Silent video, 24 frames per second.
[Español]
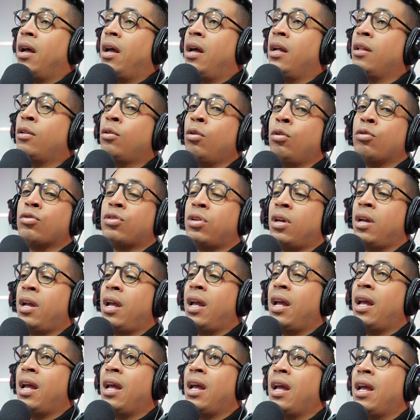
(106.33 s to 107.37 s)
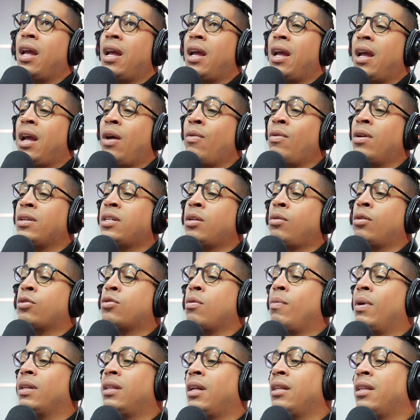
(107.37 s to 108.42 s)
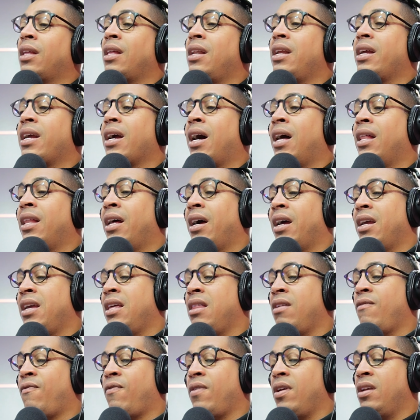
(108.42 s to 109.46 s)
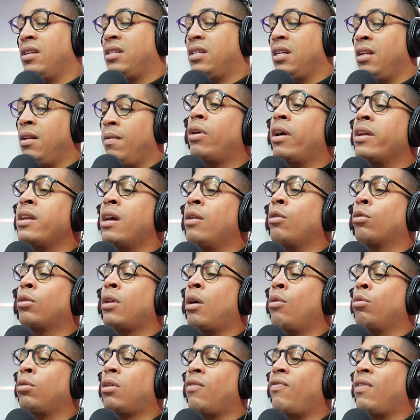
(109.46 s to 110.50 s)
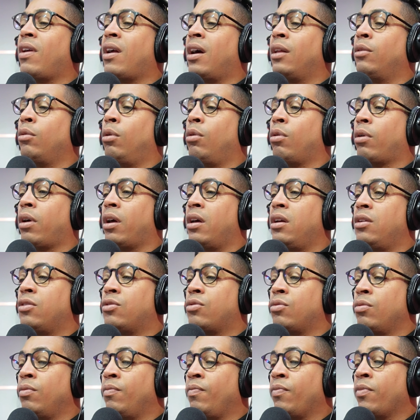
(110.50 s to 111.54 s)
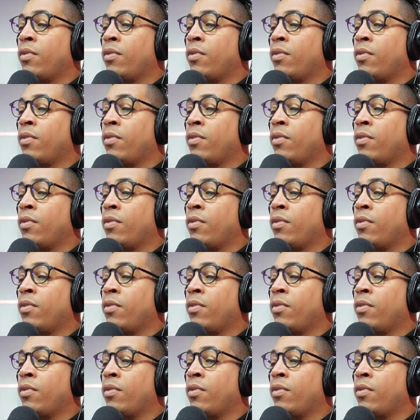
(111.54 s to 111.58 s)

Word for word: Entonces, es una situación bastante delicada y difícil. Ella no está justificando lo que hizo.